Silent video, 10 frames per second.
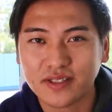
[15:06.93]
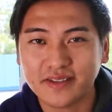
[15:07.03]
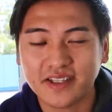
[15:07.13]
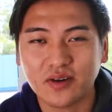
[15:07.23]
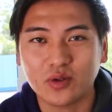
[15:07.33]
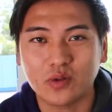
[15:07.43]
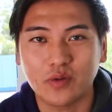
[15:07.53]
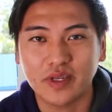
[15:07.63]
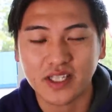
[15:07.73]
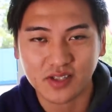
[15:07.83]
し続けること
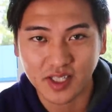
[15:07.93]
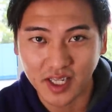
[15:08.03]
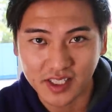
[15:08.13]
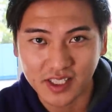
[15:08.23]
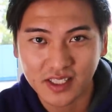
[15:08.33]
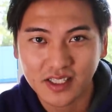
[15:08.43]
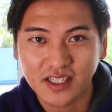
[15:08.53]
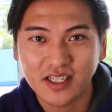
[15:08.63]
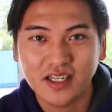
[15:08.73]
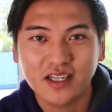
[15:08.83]
もめちゃくちゃ大事
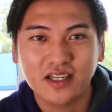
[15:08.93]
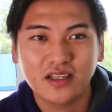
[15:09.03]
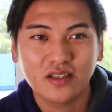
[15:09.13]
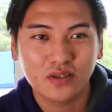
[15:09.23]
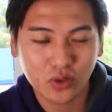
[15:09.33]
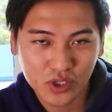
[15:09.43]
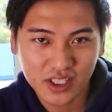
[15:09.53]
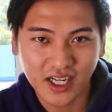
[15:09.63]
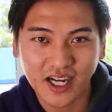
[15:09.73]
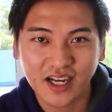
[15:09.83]
どっ
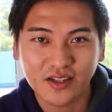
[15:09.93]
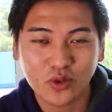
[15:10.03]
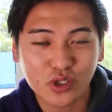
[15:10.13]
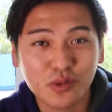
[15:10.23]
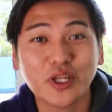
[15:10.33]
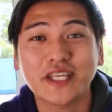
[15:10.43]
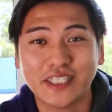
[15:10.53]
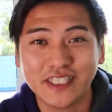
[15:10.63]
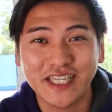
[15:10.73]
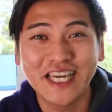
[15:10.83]
ちが、どっちも大事。